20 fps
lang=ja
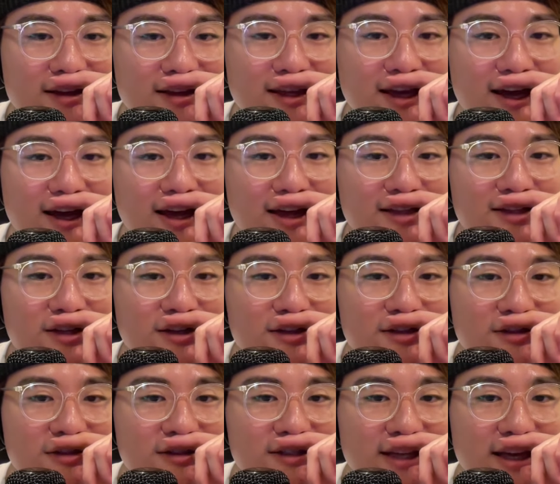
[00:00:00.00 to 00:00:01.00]
いやー、ちょっと
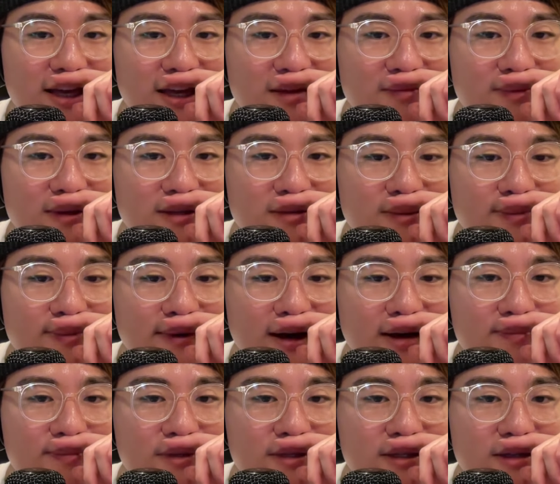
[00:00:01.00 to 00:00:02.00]
全員ビジモも
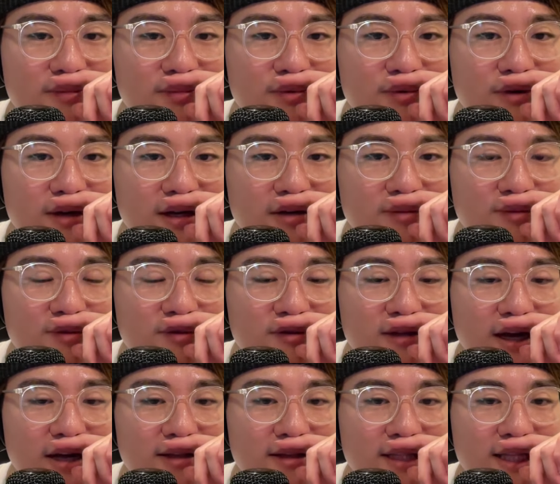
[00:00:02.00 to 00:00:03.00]
パワーアップしてて、ボーカルも
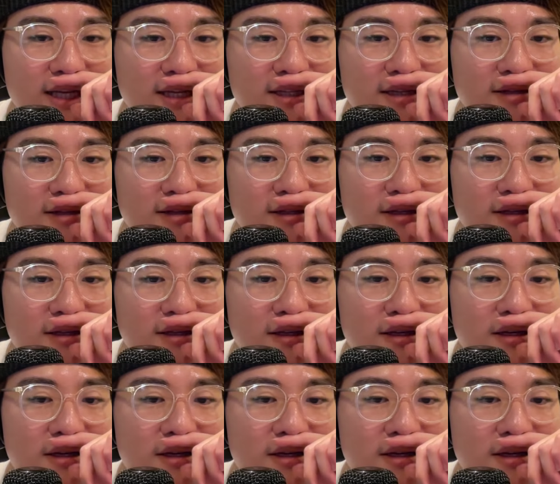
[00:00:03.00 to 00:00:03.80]
安定してるし、